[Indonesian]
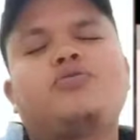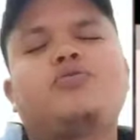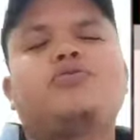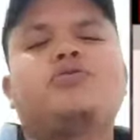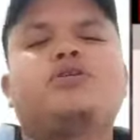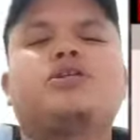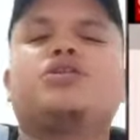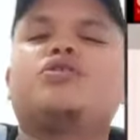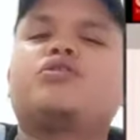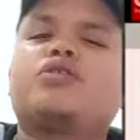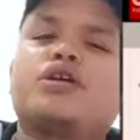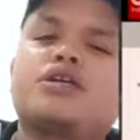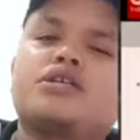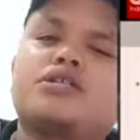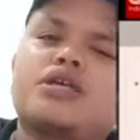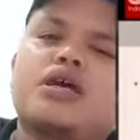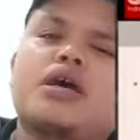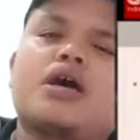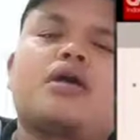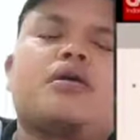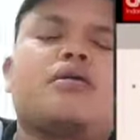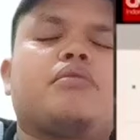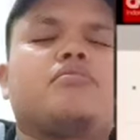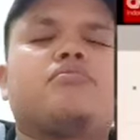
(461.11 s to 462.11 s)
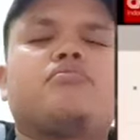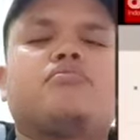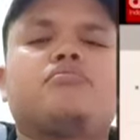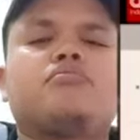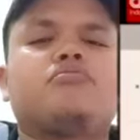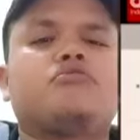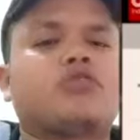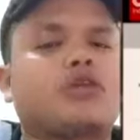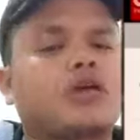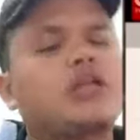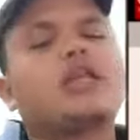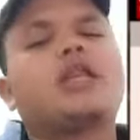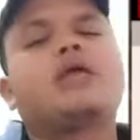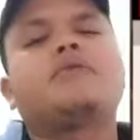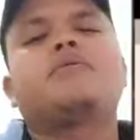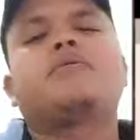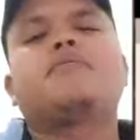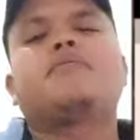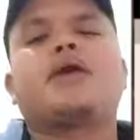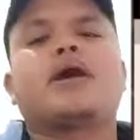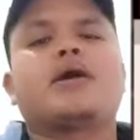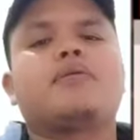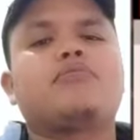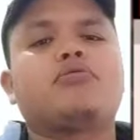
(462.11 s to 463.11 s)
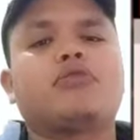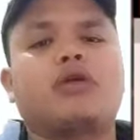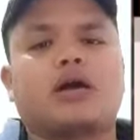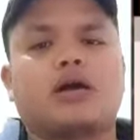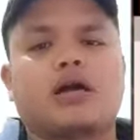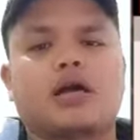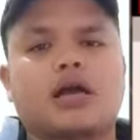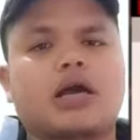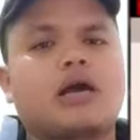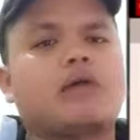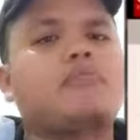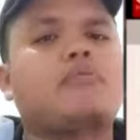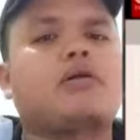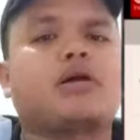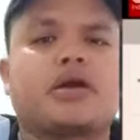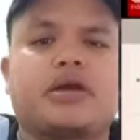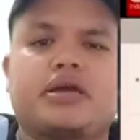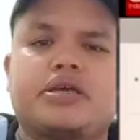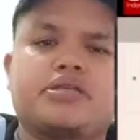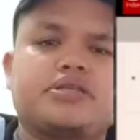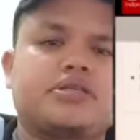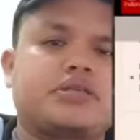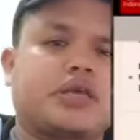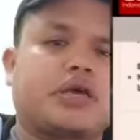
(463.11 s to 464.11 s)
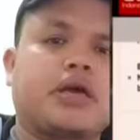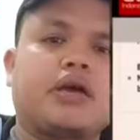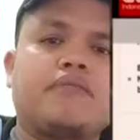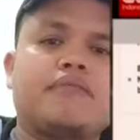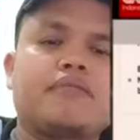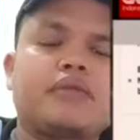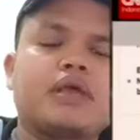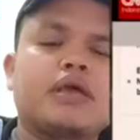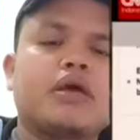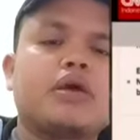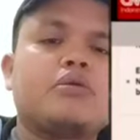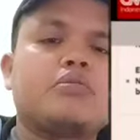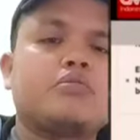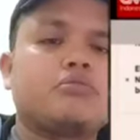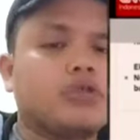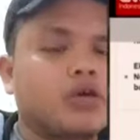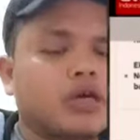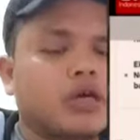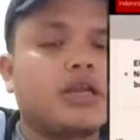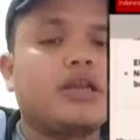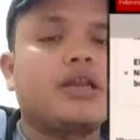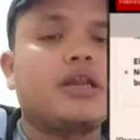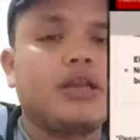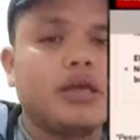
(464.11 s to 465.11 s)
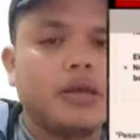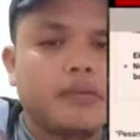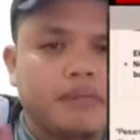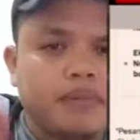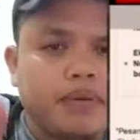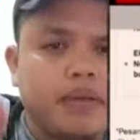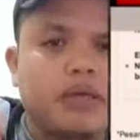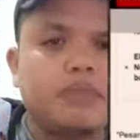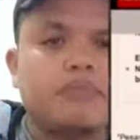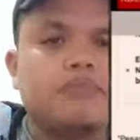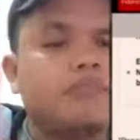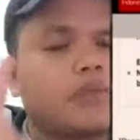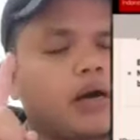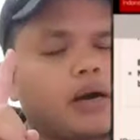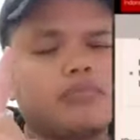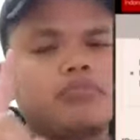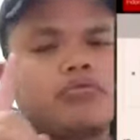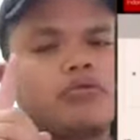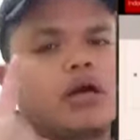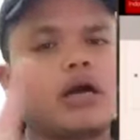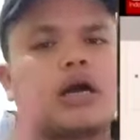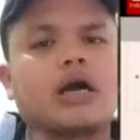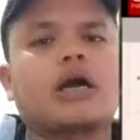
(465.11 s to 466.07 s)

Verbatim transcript: Pemerintah juga disebut mendikte atau menyetujui isi khotbah dan ceramah-ceramah di masjid